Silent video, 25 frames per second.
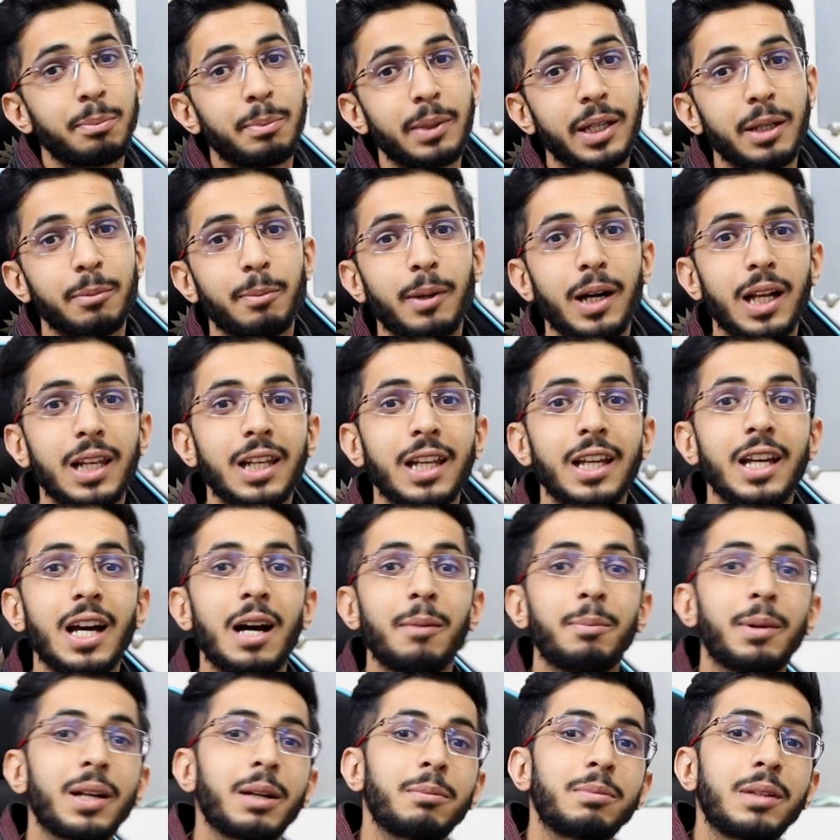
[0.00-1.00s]
पेपाल ने यहाँ
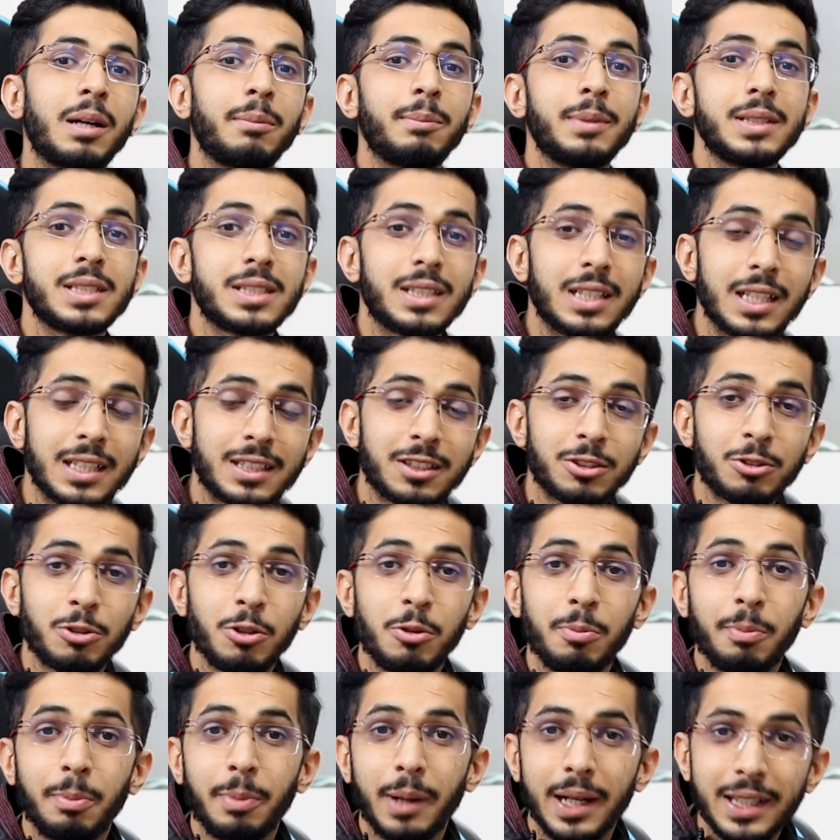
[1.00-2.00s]
पर अपना बिजनेस को
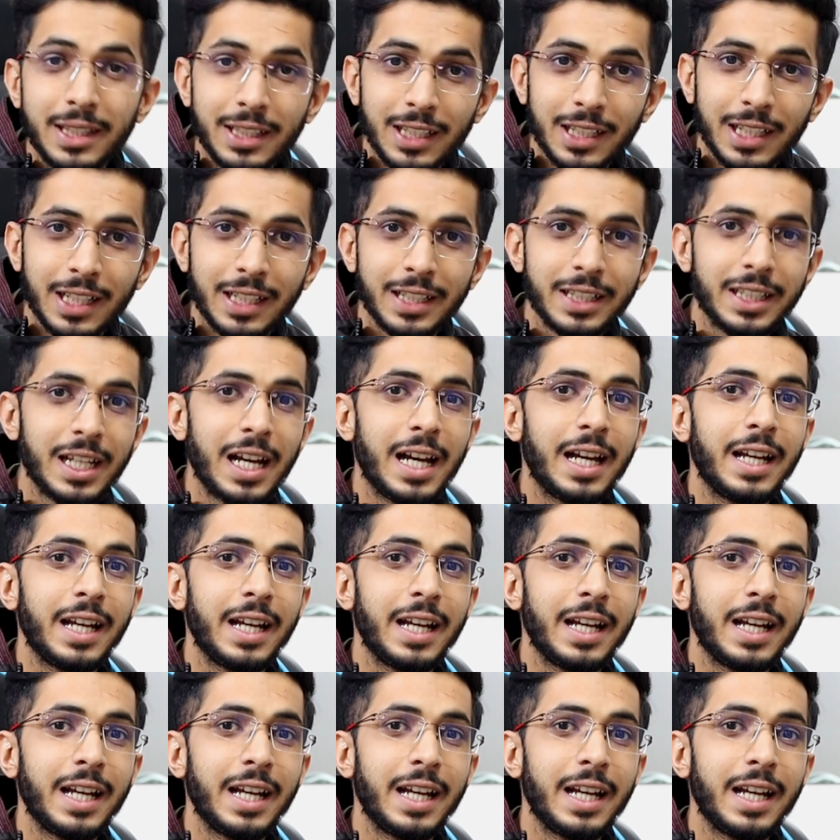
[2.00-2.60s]
बंद कर दिया